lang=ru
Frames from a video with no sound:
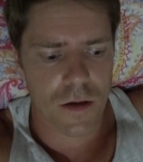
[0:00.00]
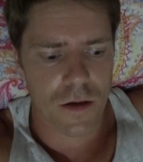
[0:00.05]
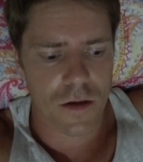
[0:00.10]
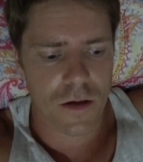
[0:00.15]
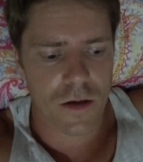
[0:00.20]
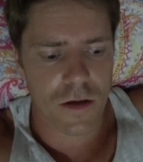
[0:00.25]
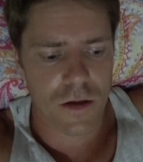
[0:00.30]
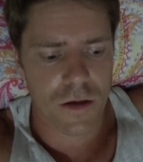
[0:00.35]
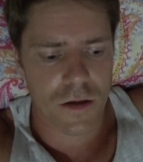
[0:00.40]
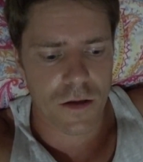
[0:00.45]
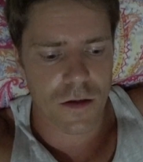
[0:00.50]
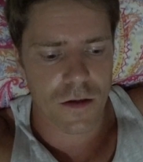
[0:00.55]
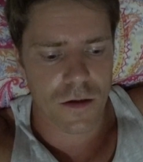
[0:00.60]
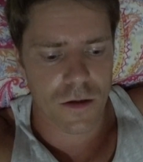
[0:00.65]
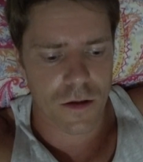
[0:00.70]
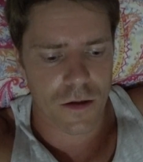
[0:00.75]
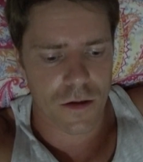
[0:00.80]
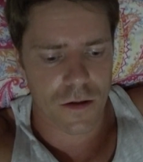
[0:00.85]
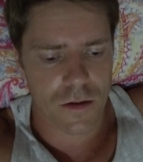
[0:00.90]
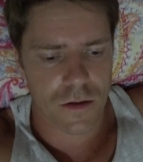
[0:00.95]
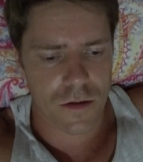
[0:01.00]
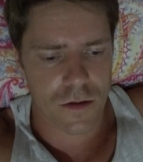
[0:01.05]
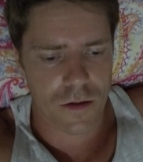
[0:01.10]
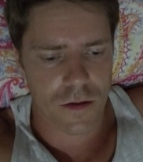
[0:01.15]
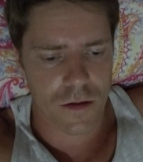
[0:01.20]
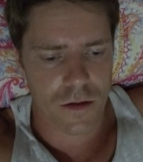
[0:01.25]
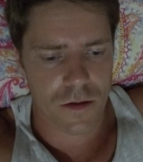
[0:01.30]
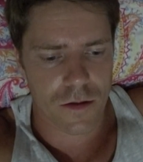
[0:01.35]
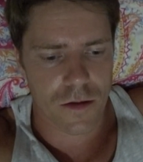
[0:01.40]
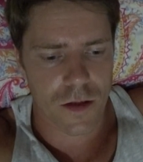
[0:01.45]
и э,
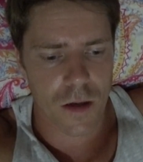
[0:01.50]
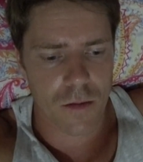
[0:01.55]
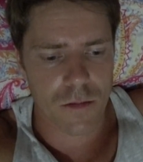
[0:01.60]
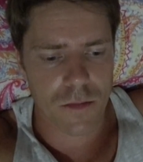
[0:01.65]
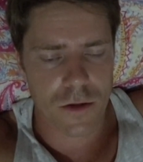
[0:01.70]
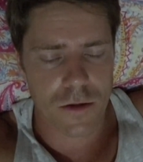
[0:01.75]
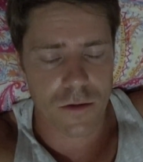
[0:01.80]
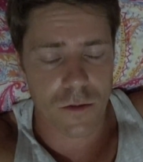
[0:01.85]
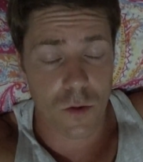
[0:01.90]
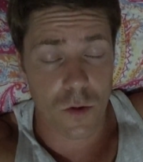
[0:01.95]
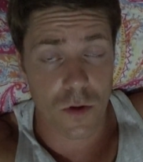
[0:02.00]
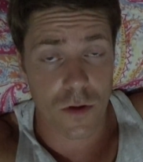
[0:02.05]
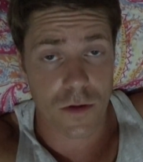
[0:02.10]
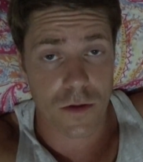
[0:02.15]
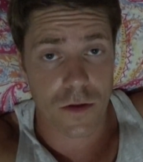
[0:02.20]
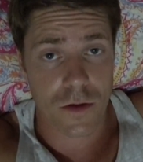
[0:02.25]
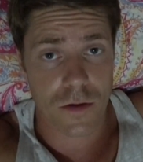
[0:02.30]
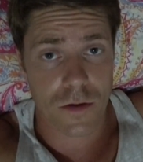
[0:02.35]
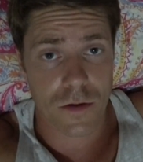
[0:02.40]
там стоило